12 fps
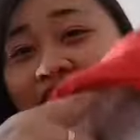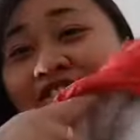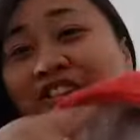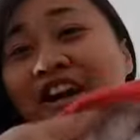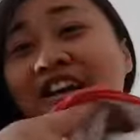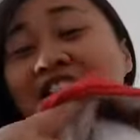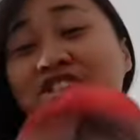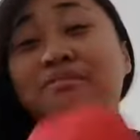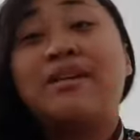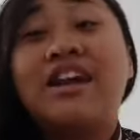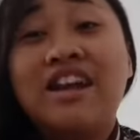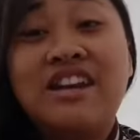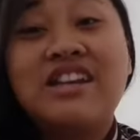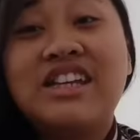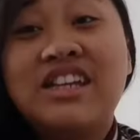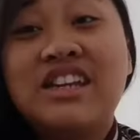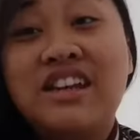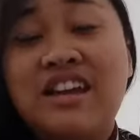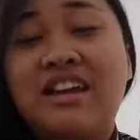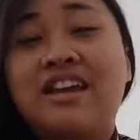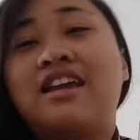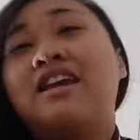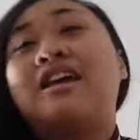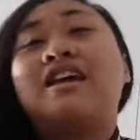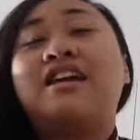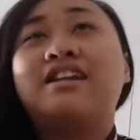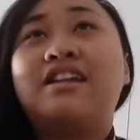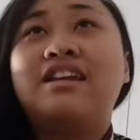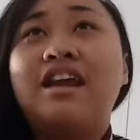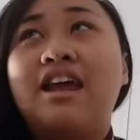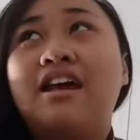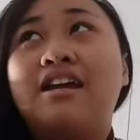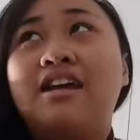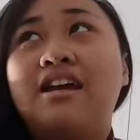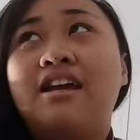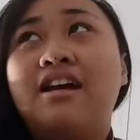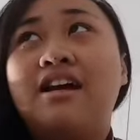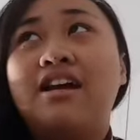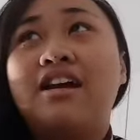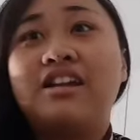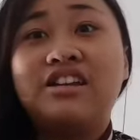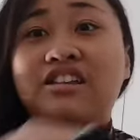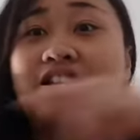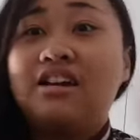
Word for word: ada cuma ada di sini di daerah-daerah Cina daerah,